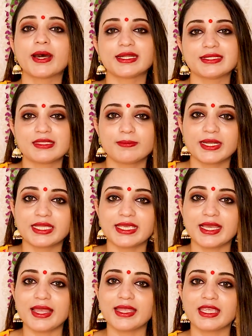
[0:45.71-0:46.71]
पार्टिसिपेट
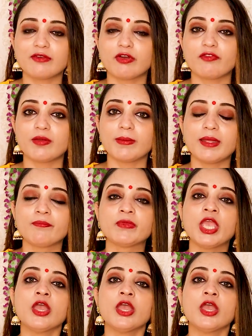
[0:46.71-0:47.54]
किया है गिव अवे में